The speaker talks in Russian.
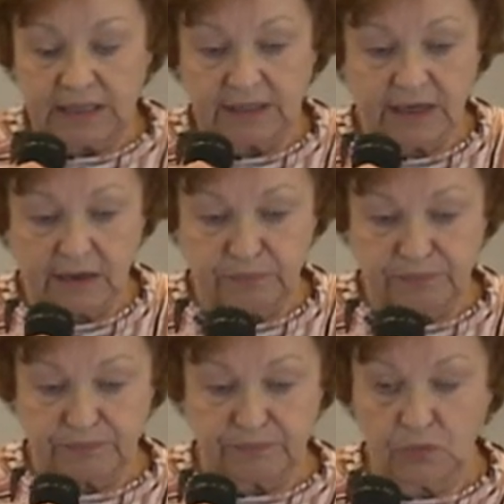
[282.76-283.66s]
Я
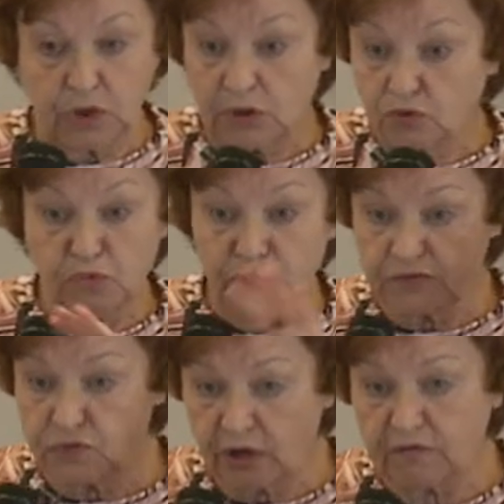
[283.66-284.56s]
я думаю, мне
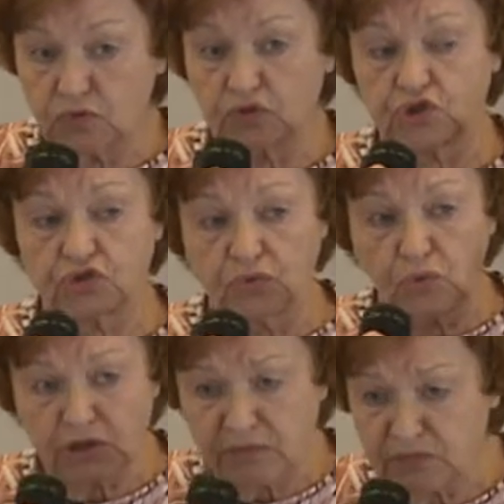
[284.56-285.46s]
все равно, что
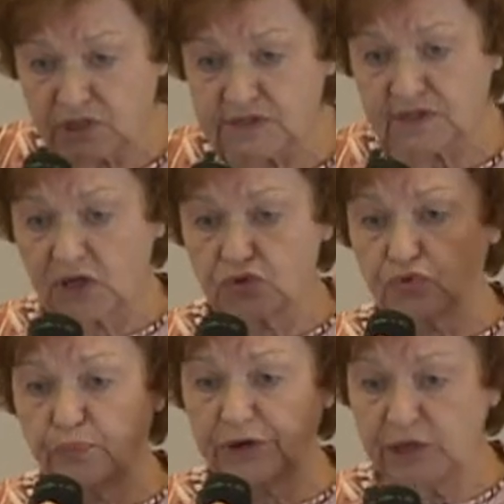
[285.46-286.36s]
там мне скажут,
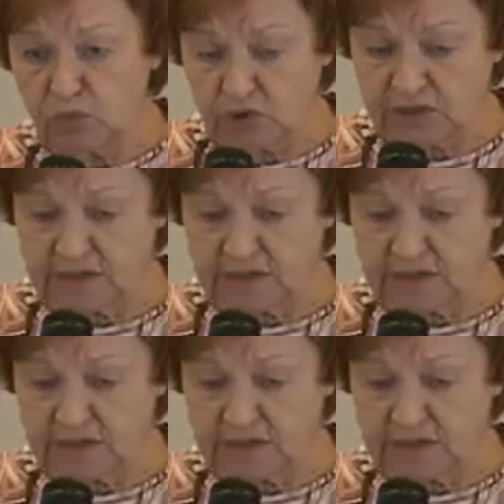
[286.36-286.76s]
примут это